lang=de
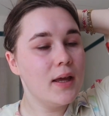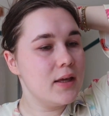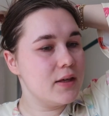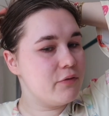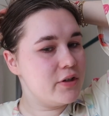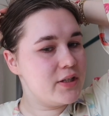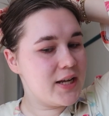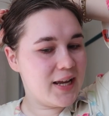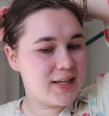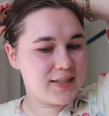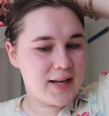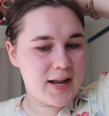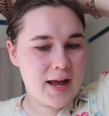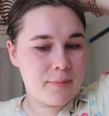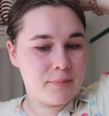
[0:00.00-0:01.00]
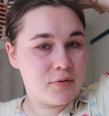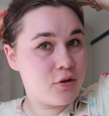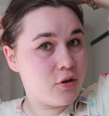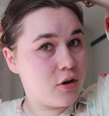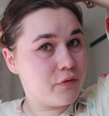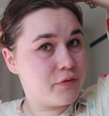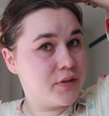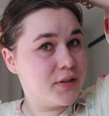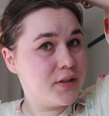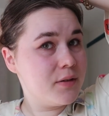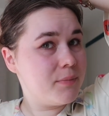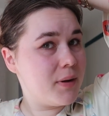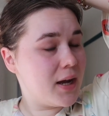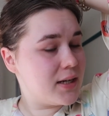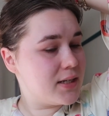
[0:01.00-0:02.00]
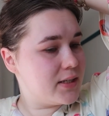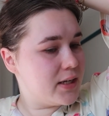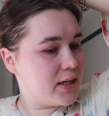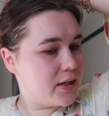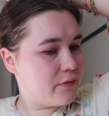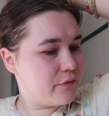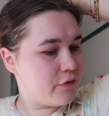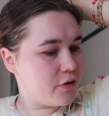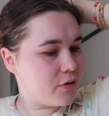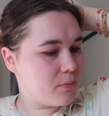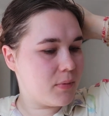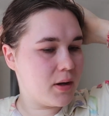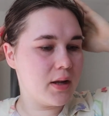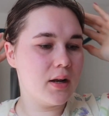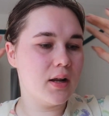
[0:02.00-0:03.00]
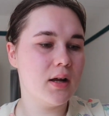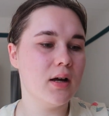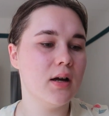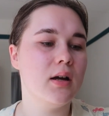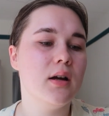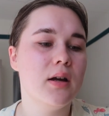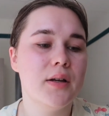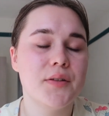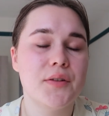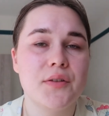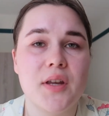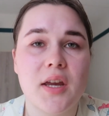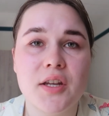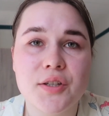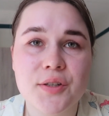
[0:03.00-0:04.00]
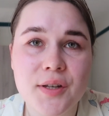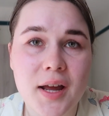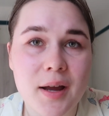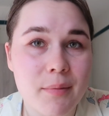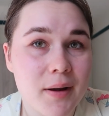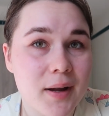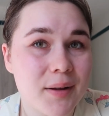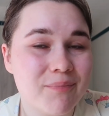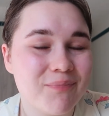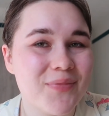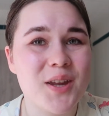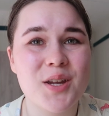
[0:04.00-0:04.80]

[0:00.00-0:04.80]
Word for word: Ich wollte ja gestern Abend noch auf diese Party gehen von meiner Association, aber